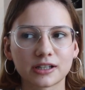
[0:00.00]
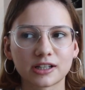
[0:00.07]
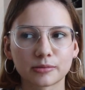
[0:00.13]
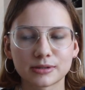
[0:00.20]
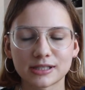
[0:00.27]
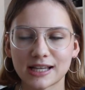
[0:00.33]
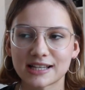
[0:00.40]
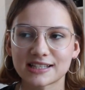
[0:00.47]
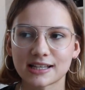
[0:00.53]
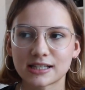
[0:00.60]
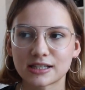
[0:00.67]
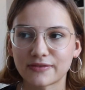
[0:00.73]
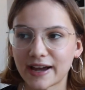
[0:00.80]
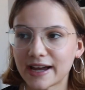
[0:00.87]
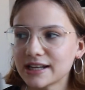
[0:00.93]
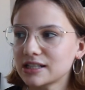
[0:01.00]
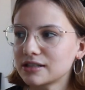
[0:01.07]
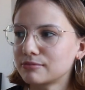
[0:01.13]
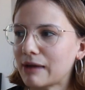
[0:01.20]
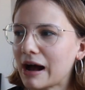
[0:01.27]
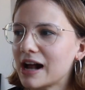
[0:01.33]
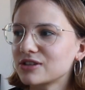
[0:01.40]
Ich glaube, es ist erst das zweite
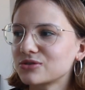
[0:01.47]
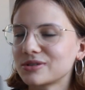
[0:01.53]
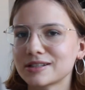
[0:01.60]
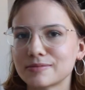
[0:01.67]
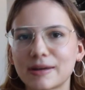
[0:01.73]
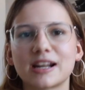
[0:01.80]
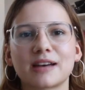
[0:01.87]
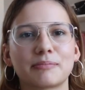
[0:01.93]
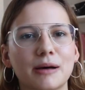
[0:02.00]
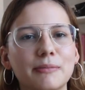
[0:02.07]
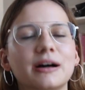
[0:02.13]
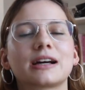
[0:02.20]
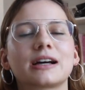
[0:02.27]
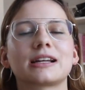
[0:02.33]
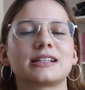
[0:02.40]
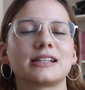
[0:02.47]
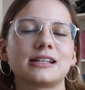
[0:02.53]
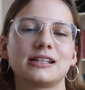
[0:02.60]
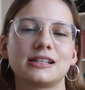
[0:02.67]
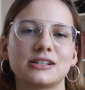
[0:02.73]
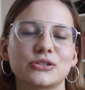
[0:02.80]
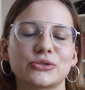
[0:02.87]
Mal, so dass meine Mama richtig
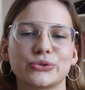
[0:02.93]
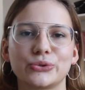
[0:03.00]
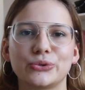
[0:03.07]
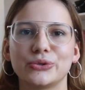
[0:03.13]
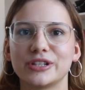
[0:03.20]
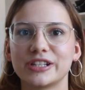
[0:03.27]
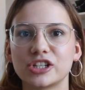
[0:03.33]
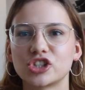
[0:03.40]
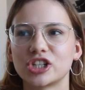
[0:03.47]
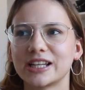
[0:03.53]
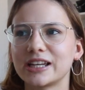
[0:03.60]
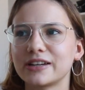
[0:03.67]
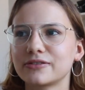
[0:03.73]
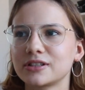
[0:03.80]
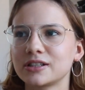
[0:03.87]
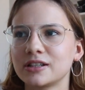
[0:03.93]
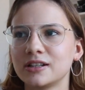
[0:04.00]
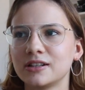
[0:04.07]
hier ist so und hier schläft